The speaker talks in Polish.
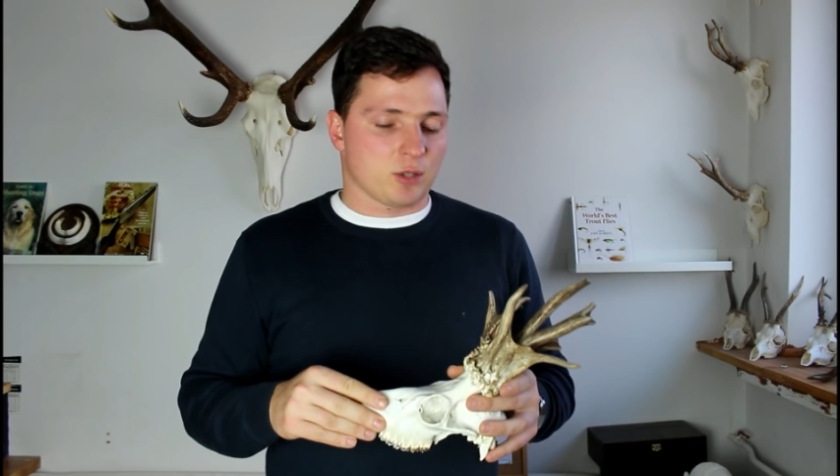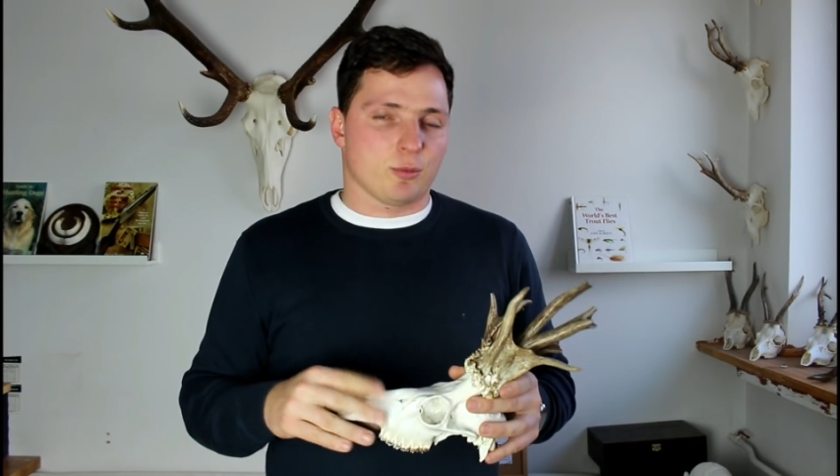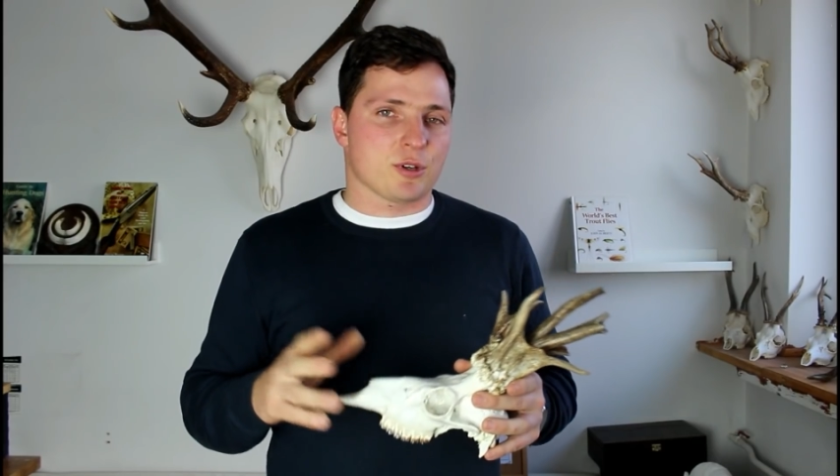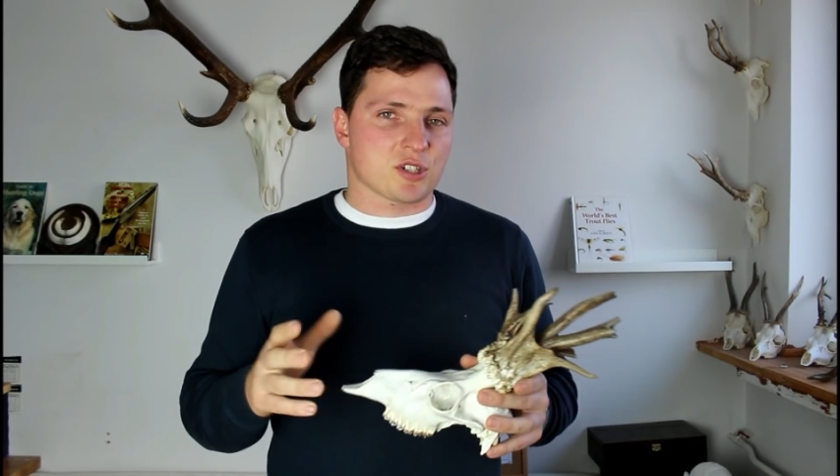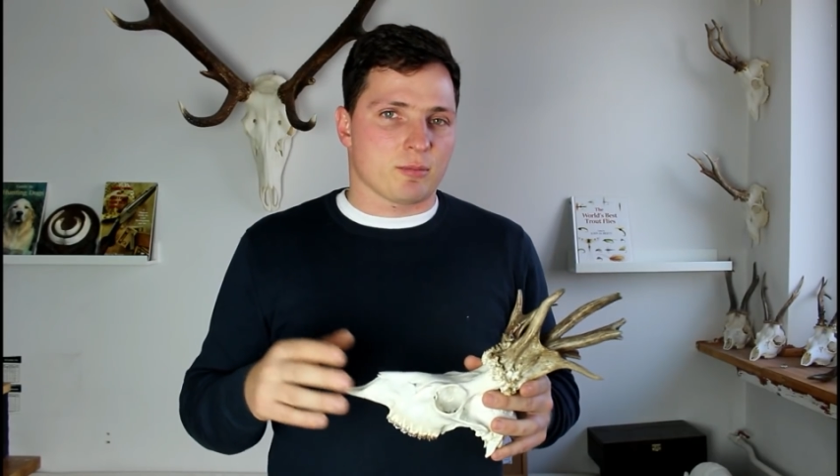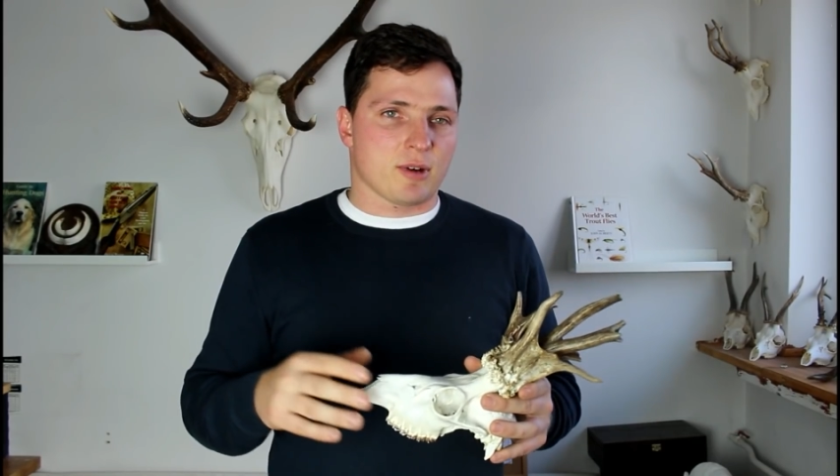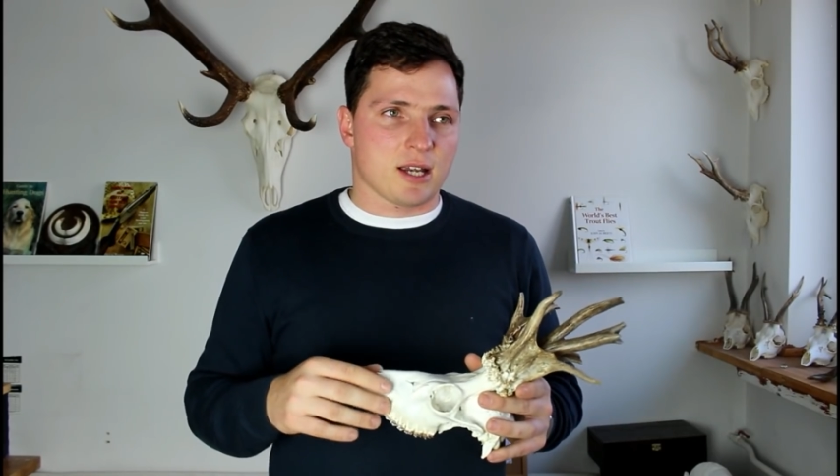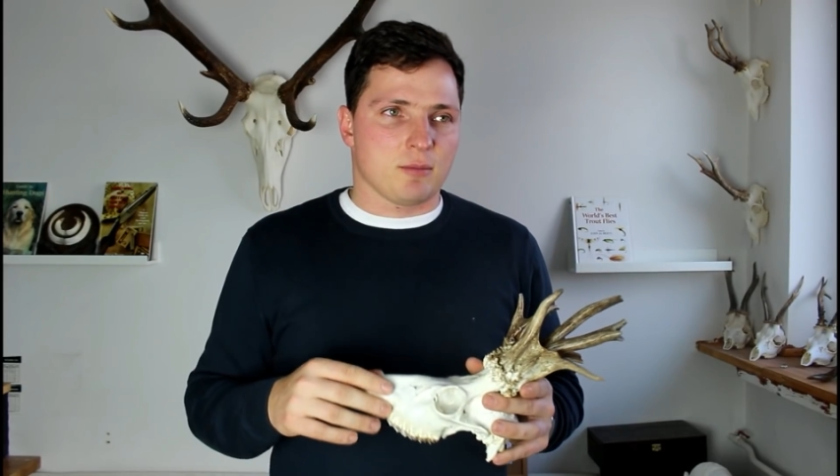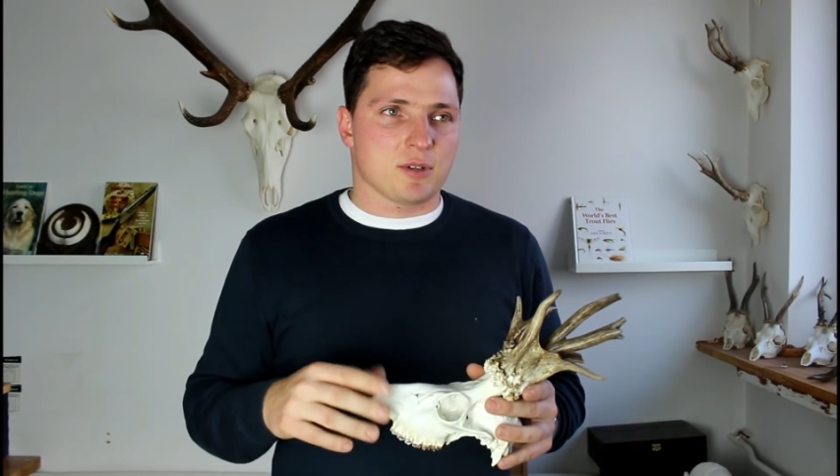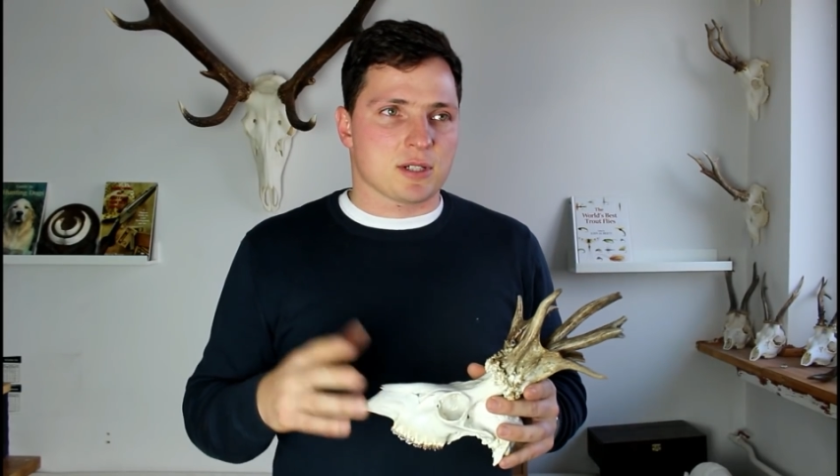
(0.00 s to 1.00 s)
To był jeszcze
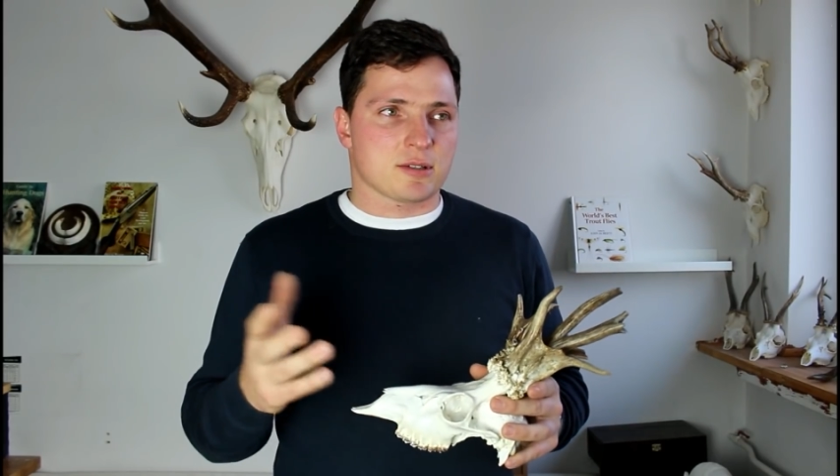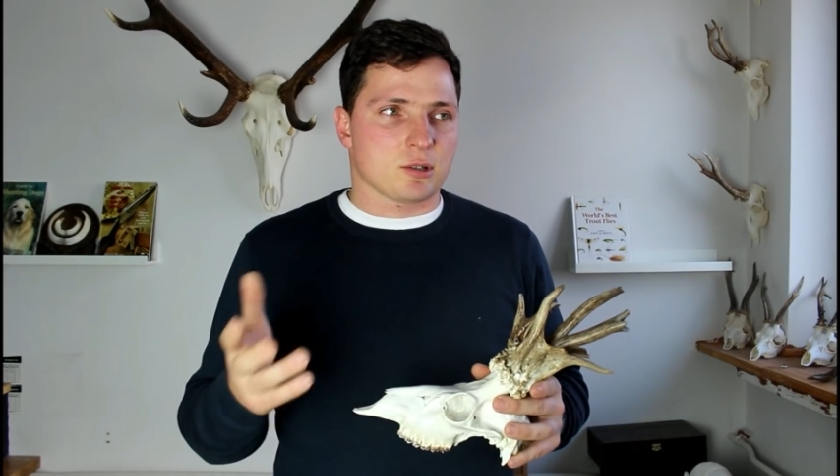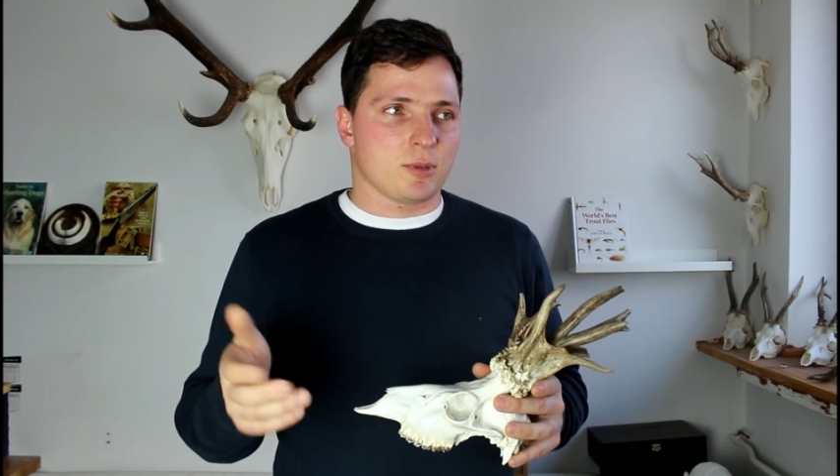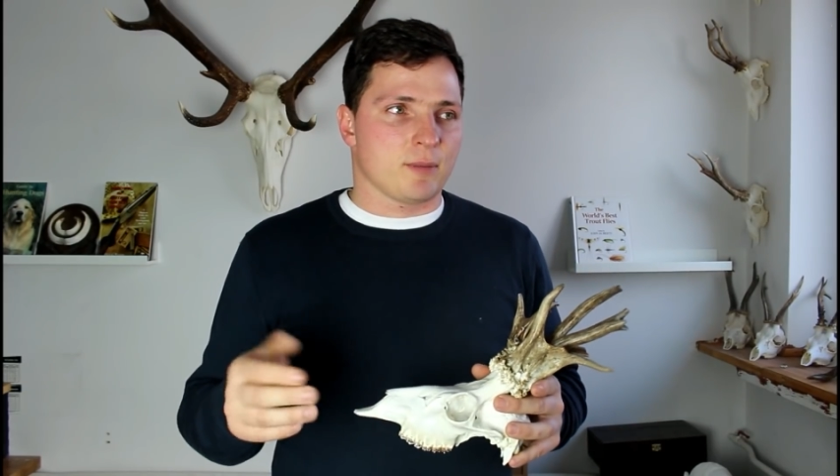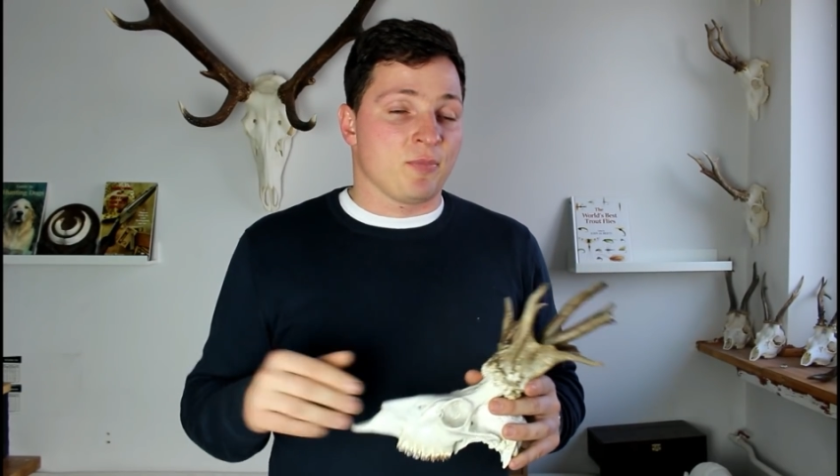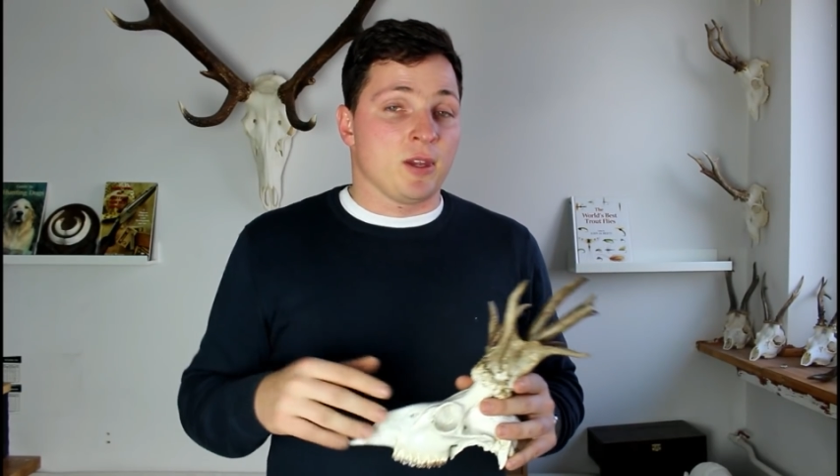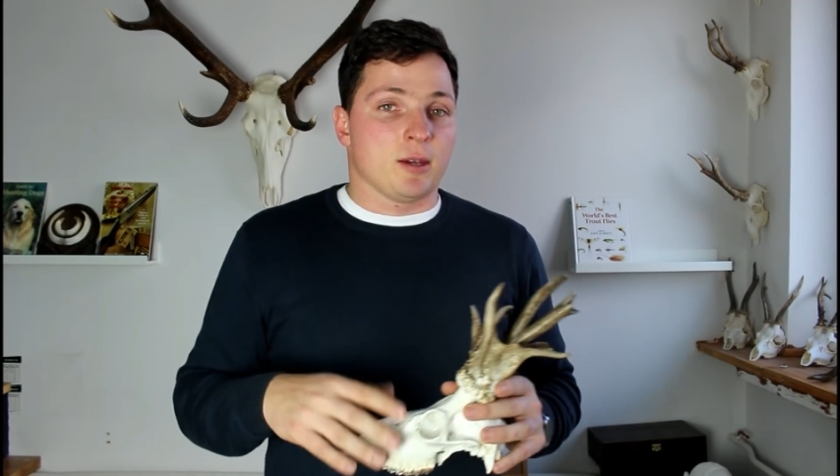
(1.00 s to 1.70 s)
maj, myślę sobie,